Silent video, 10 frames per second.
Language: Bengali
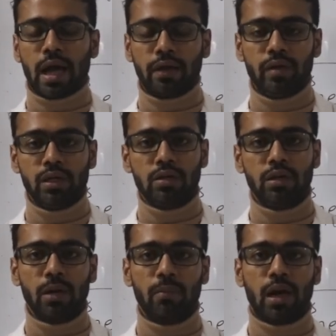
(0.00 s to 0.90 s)
রাইট
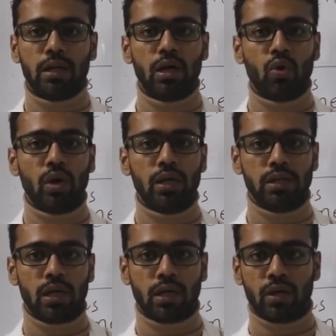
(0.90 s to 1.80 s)
ভেন্ট্রিকল থেকে ব্লাডটা
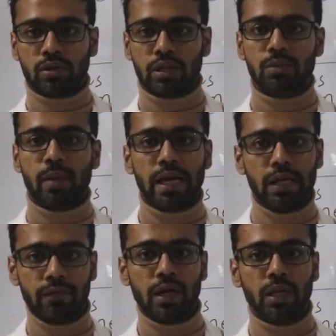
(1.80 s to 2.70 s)
কোনাস আর্টেরিওসাস বা
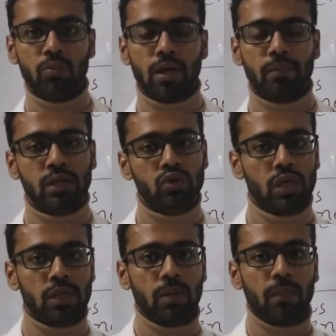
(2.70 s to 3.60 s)
ইনফান্ডিবুলাম দিয়ে
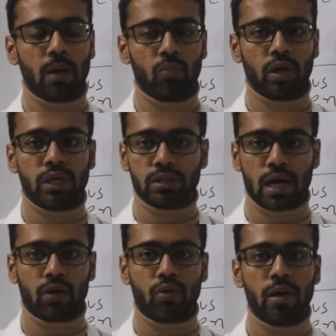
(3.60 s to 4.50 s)
চলে যাবে পালমোনারি
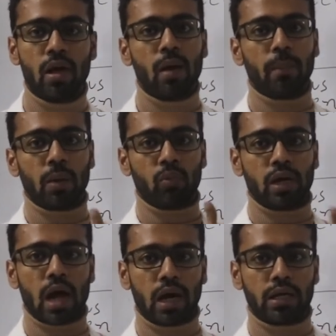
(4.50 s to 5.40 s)
ট্রাঙ্ক হয়ে
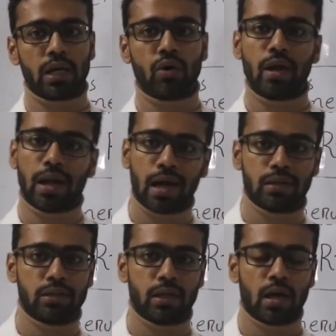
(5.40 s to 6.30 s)
পালমোনারি আর্টারি হয়ে
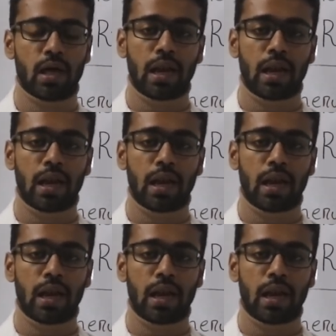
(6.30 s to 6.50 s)
লাংসে